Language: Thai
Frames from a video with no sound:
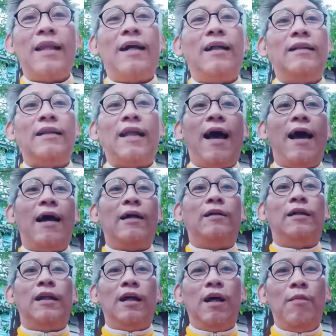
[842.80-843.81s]
ต่า
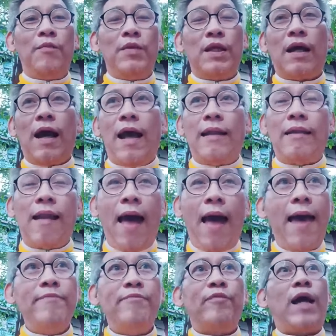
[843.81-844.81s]
งๆแล้วก็มีการไล
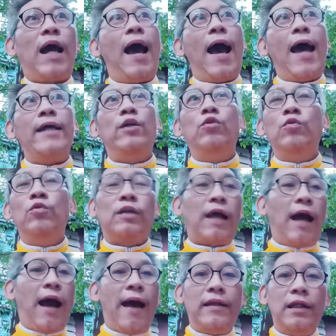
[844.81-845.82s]
ฟ์ขายนู่น
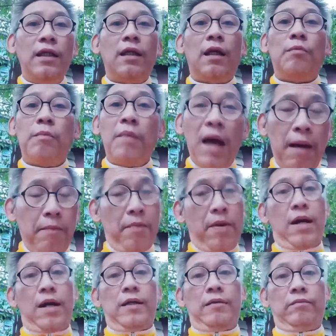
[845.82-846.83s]
ขายนี่กันมาก
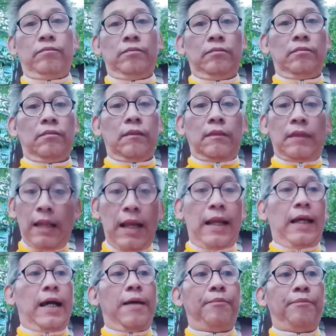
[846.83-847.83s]
มายนั่นแห
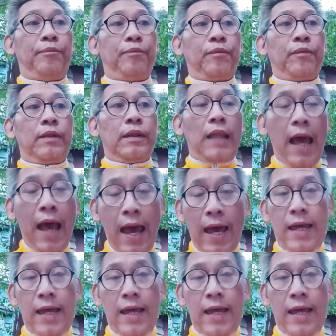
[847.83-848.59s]
ละครับแต่